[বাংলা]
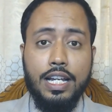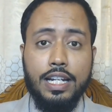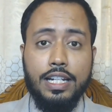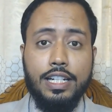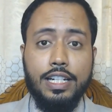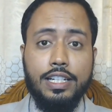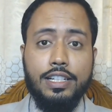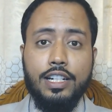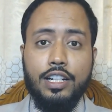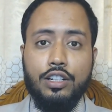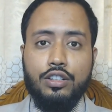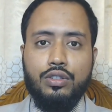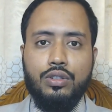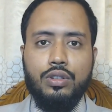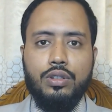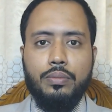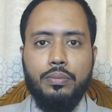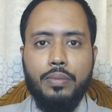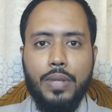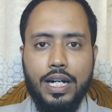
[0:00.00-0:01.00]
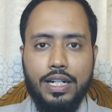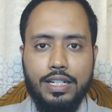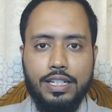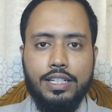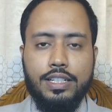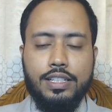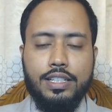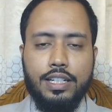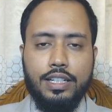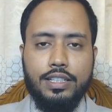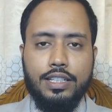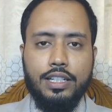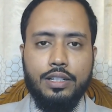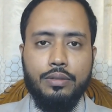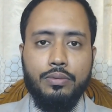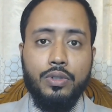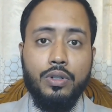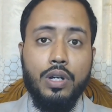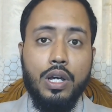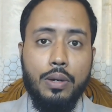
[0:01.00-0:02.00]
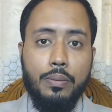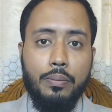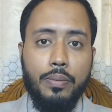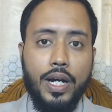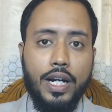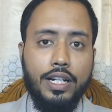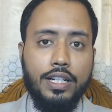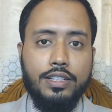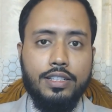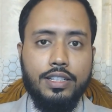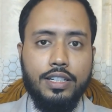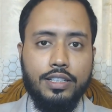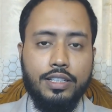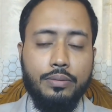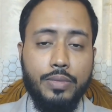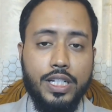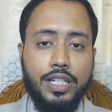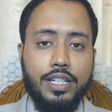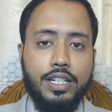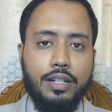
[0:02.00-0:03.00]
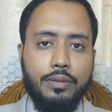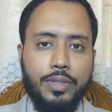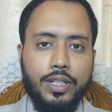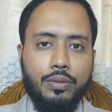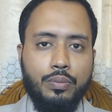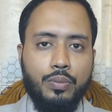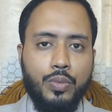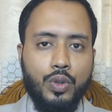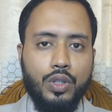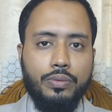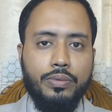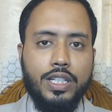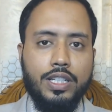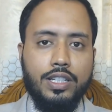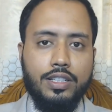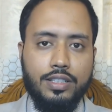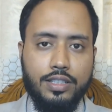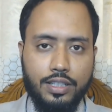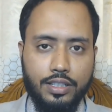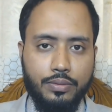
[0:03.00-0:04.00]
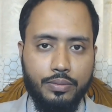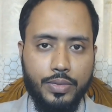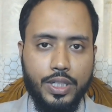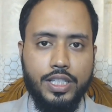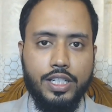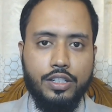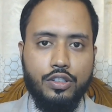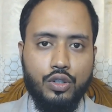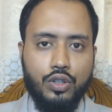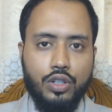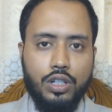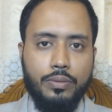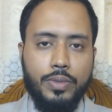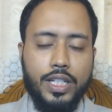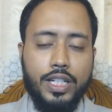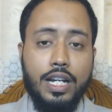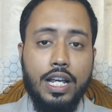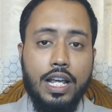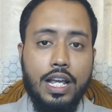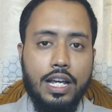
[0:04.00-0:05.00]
কীটনাশক মাটির সাথে এবং পানির সাথে মিশে আমাদের পরিবেশের সাথে মিশে যখন আমাদের